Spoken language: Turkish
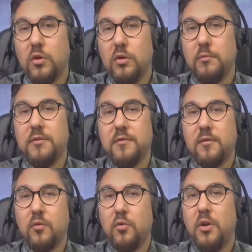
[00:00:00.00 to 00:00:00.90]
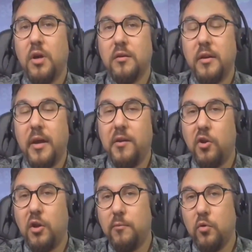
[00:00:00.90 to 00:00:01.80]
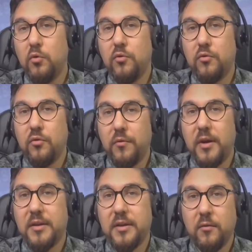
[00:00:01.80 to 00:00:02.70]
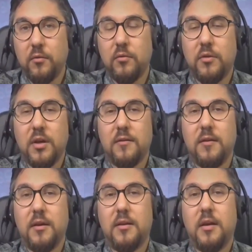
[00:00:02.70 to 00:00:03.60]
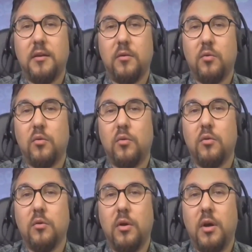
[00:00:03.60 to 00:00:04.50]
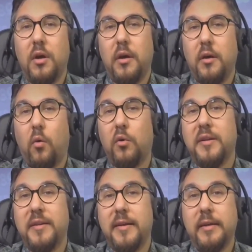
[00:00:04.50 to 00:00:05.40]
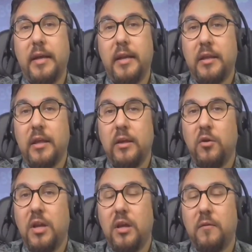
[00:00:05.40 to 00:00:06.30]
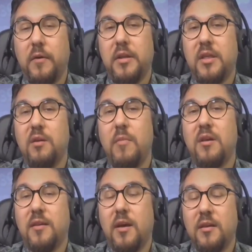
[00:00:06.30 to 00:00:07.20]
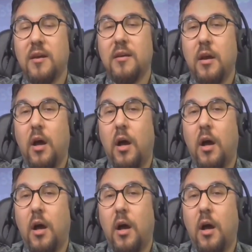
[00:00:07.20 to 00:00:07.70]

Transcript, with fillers: noktamız dünyanın en önemli oyuncusu FED olacak zaten. Çünkü e, orada geleceğe yönelik vereceği mesajlar